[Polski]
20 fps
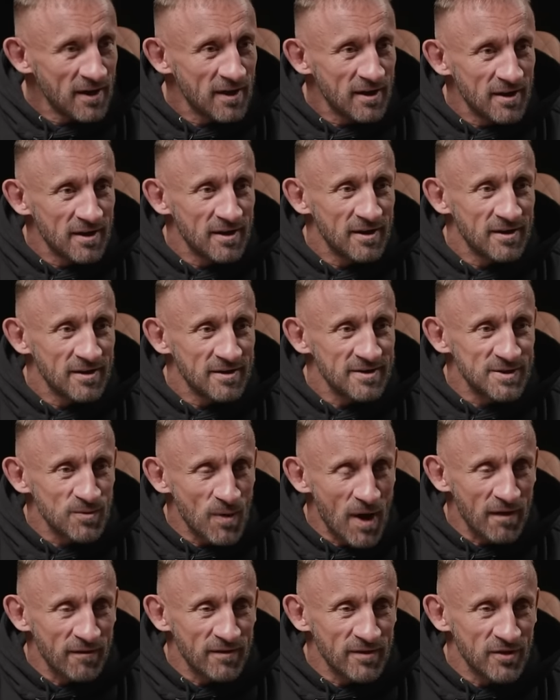e,
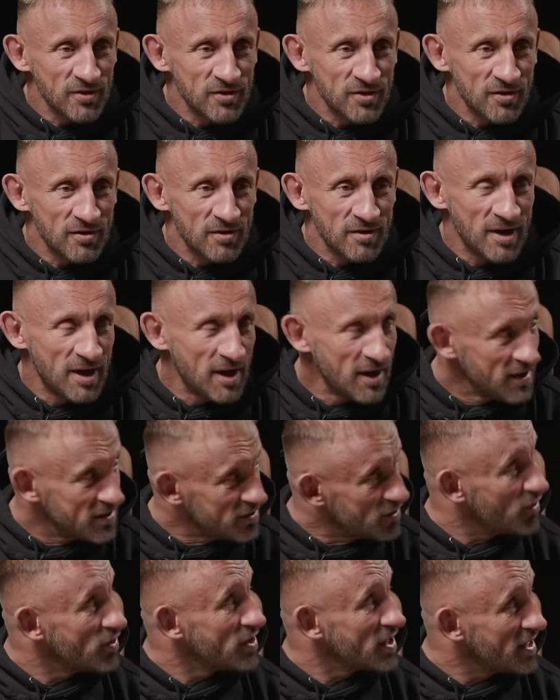sławy, no to
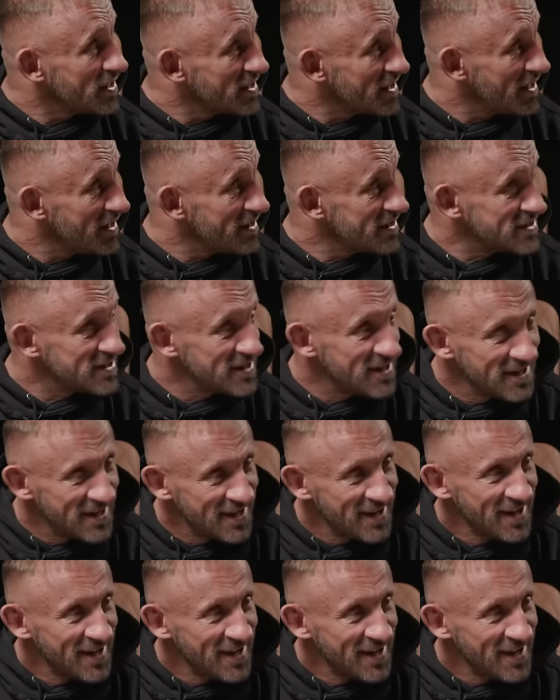Dorian Yates.